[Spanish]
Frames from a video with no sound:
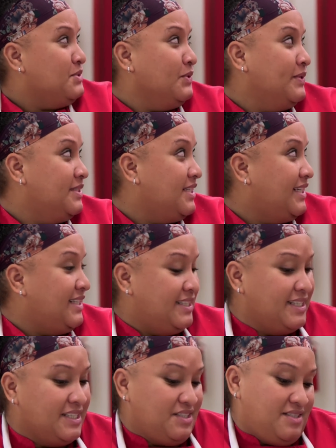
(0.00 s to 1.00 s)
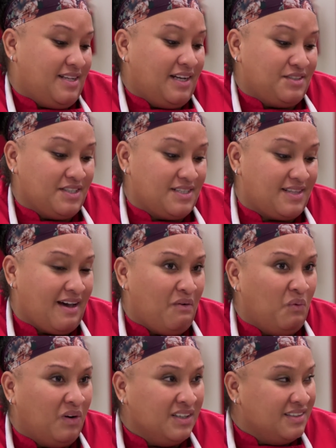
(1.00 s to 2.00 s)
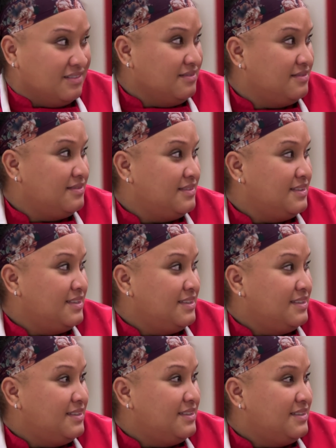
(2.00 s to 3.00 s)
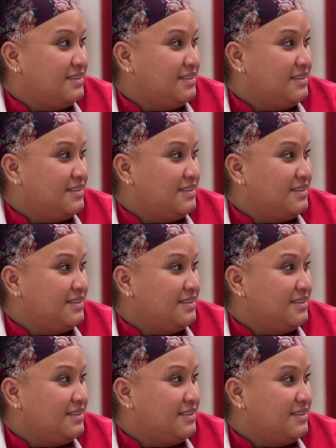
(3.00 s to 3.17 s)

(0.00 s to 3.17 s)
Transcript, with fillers: que él creó. Esa no es la única historia. Eso